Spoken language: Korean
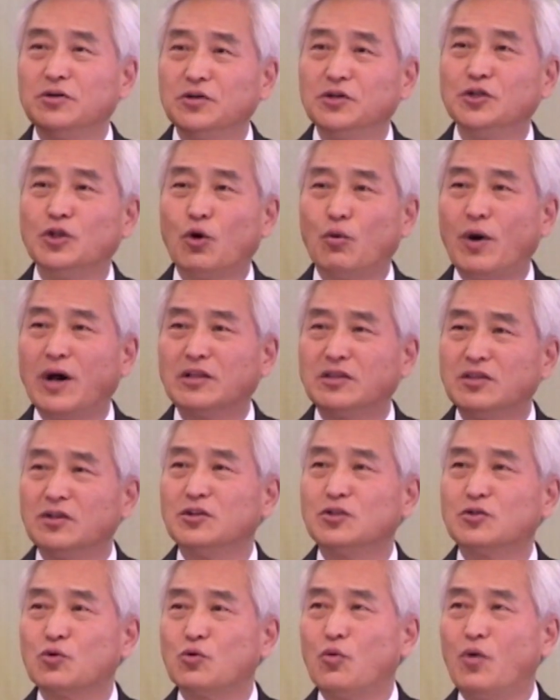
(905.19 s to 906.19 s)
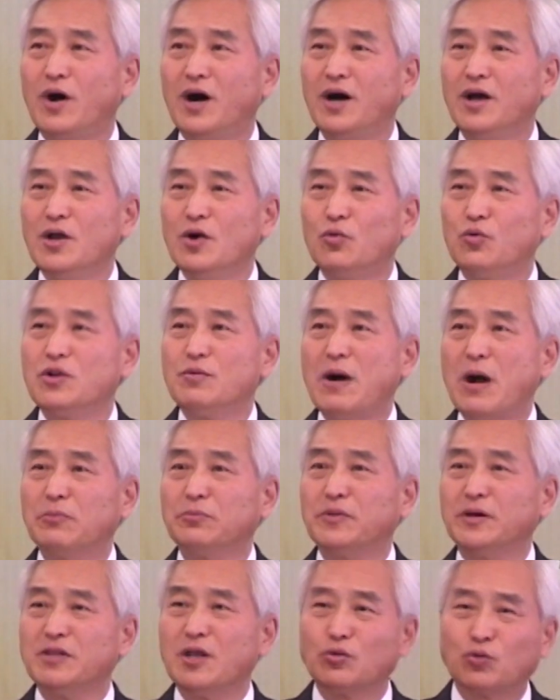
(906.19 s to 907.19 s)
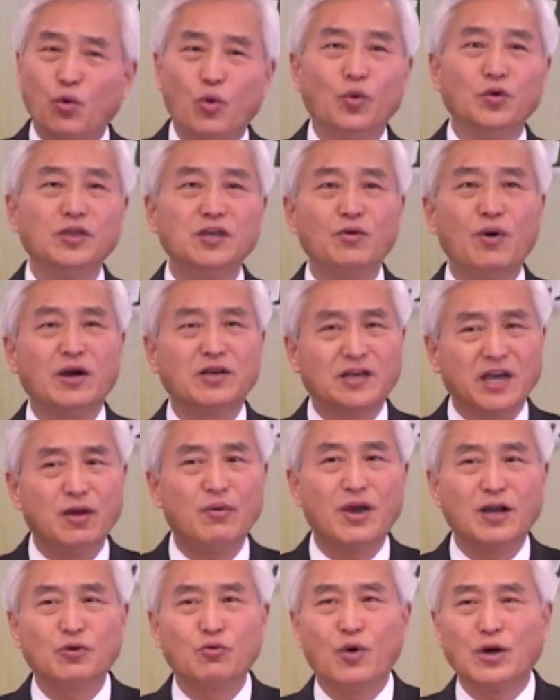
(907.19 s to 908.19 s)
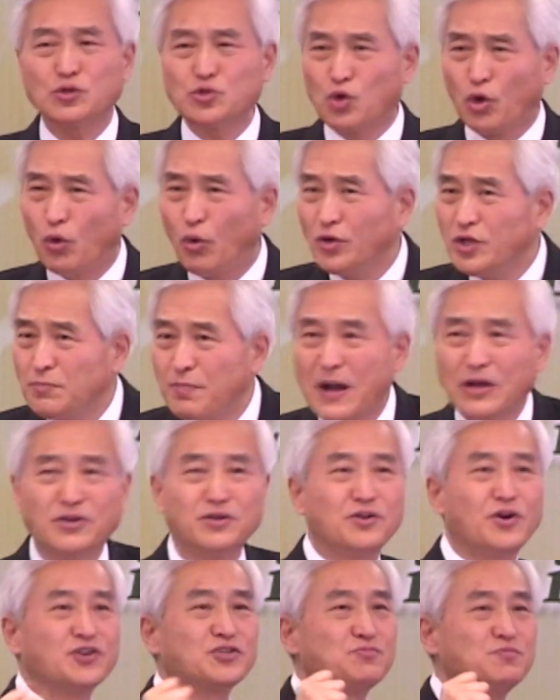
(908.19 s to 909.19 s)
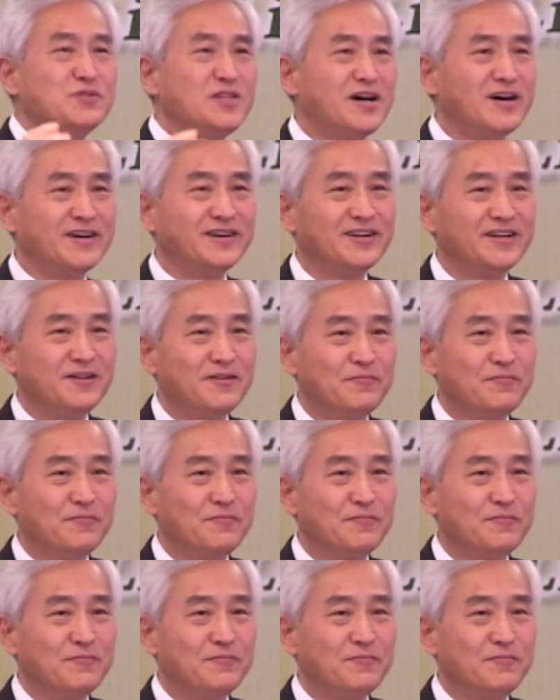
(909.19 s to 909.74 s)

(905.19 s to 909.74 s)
의도와 뜻과 우리 마음 가운데 동기와 계획과 소원이 바뀌는 것입니다.